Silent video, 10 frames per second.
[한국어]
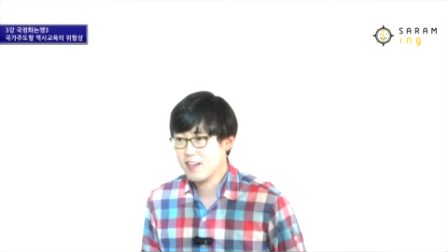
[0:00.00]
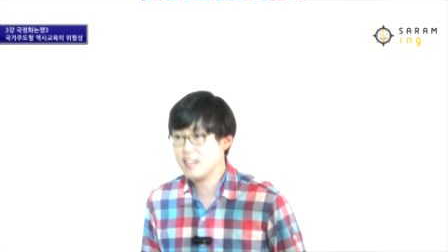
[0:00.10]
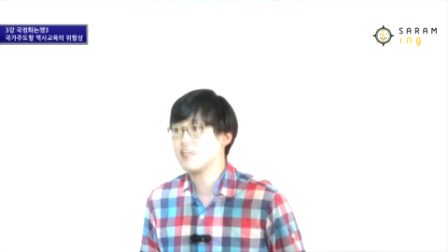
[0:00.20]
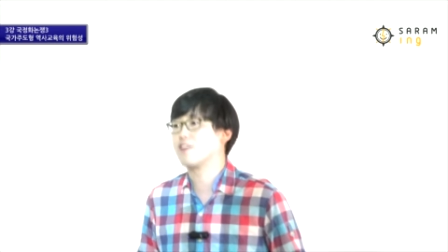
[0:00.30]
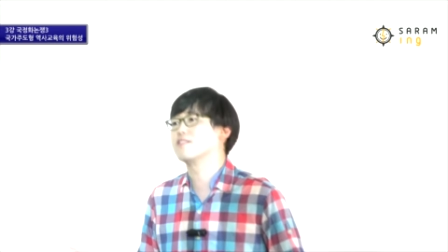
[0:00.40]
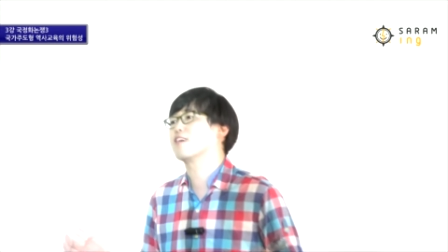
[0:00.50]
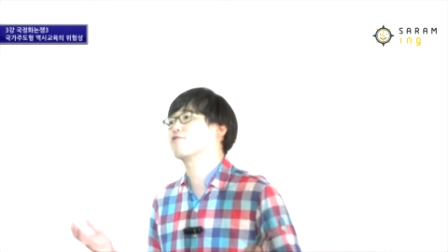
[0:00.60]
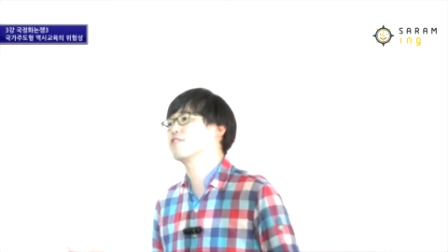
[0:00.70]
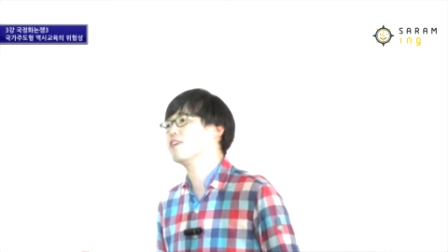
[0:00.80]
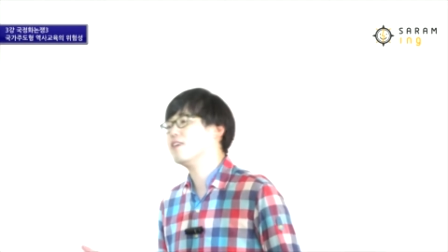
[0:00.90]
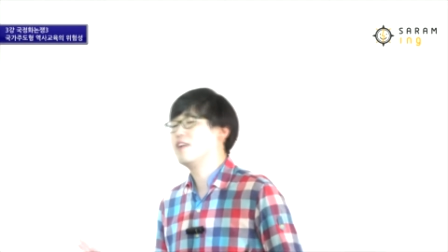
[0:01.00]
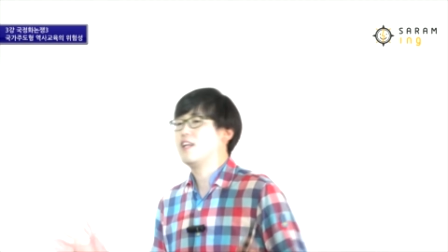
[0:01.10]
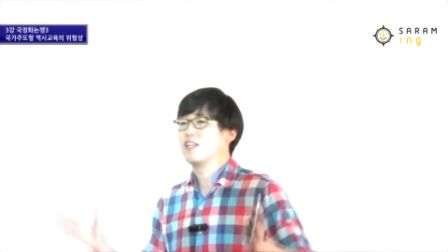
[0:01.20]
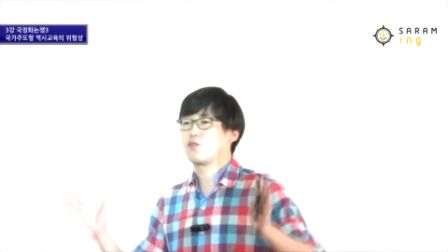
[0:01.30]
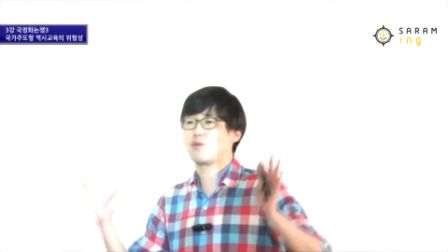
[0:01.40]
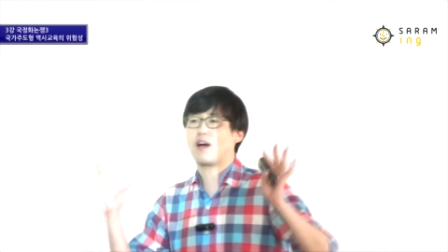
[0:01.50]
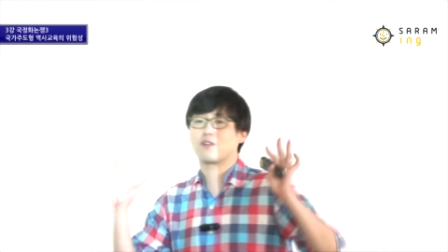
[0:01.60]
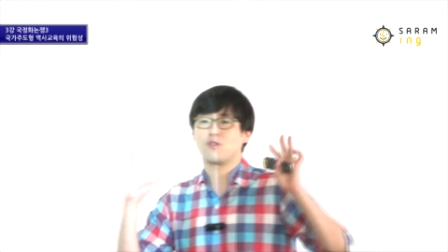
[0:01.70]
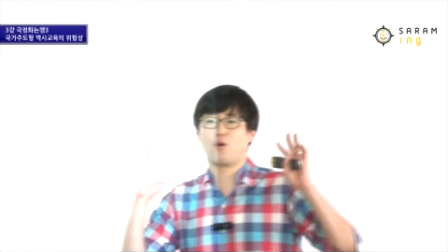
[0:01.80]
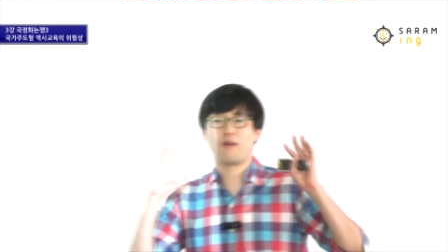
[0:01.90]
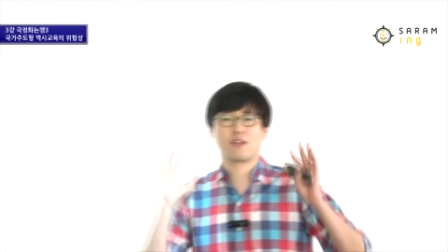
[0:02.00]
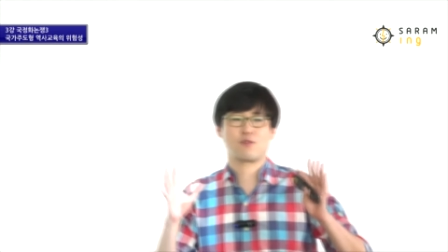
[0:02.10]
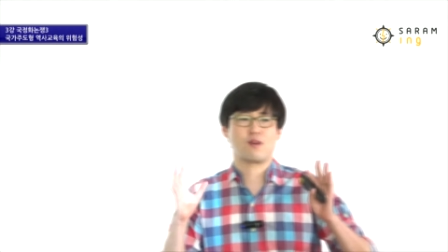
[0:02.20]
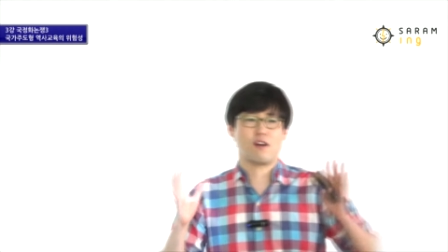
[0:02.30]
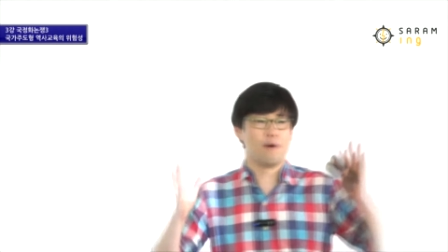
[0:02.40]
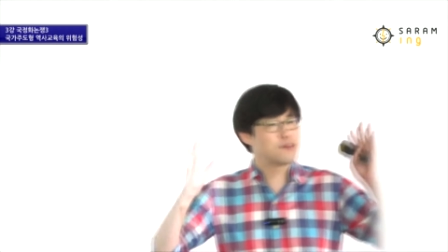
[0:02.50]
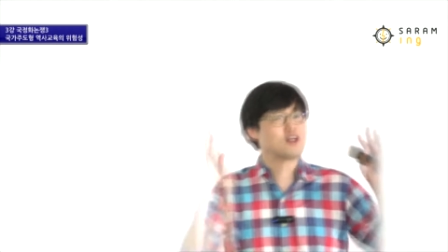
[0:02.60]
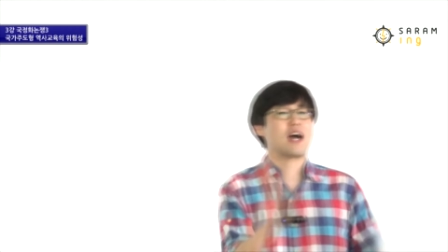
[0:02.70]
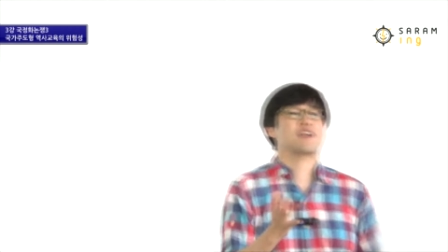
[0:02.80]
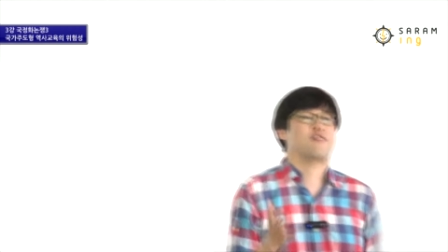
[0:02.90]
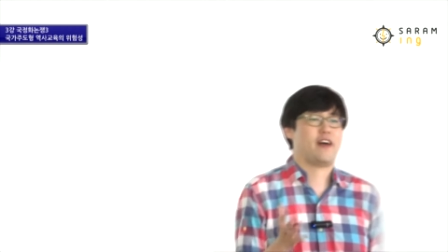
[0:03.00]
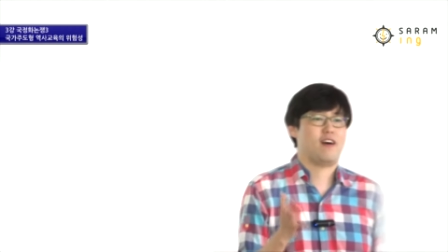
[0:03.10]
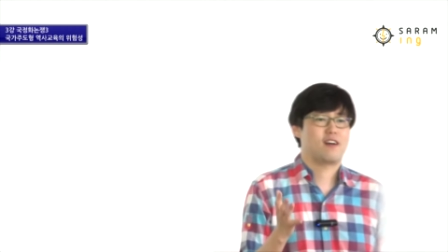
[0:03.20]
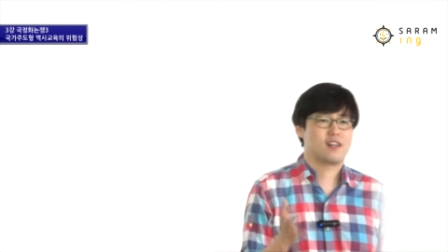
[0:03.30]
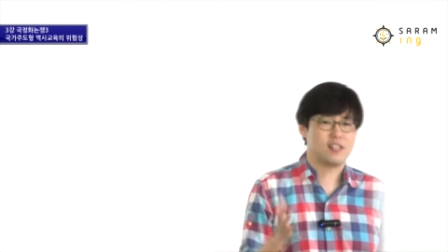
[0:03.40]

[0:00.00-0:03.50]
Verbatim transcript: 그래서 연산군을 조선왕조 500년 동안 엄청 까는 거예요.